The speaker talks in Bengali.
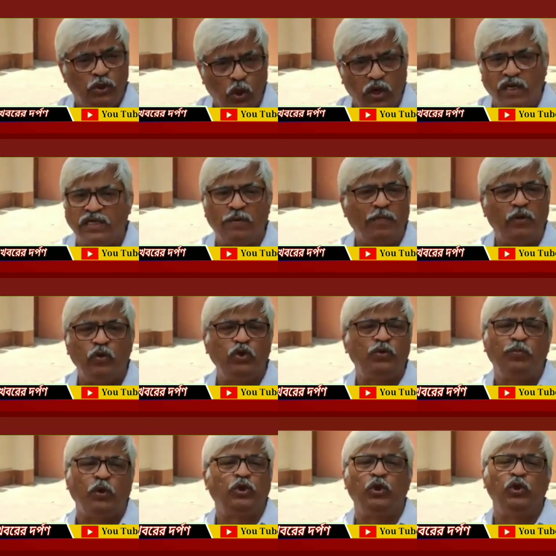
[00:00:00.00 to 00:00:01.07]
চলাটা মানুষ
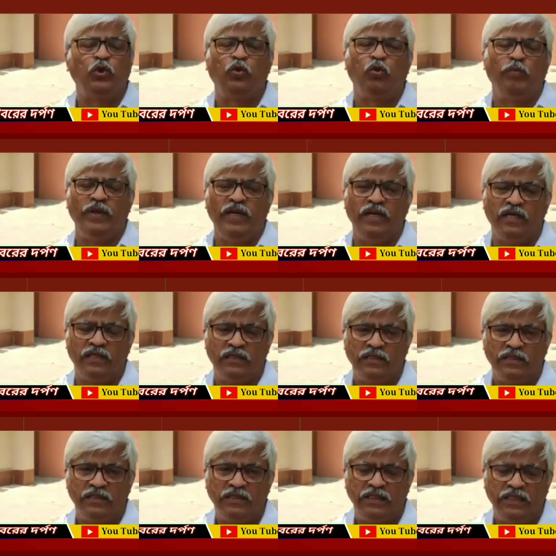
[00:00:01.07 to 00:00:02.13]
পছন্দ করবেন না
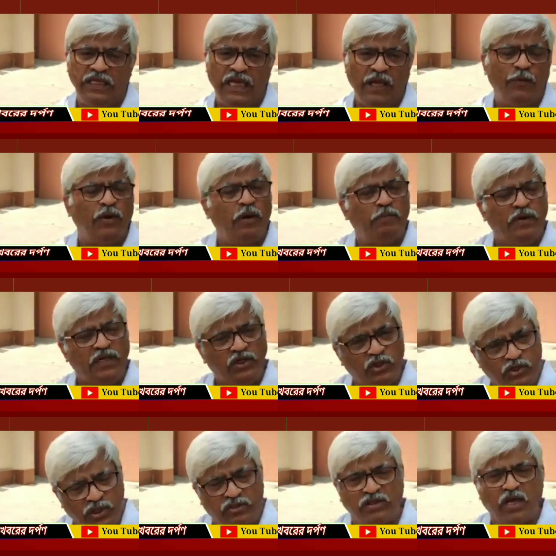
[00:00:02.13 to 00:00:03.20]
এবং আপনি
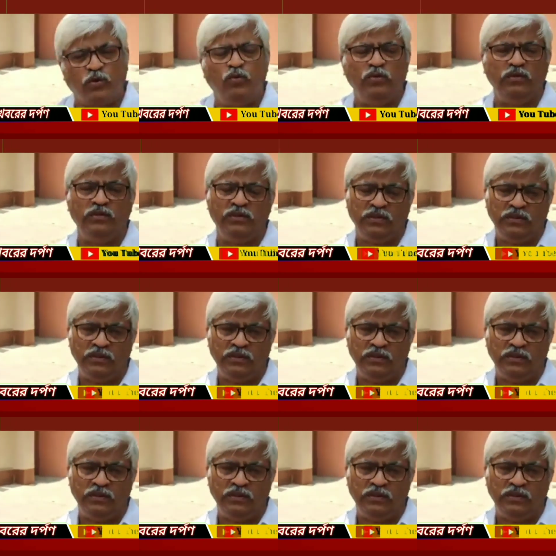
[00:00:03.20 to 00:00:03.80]
নিশ্চিত থাকুন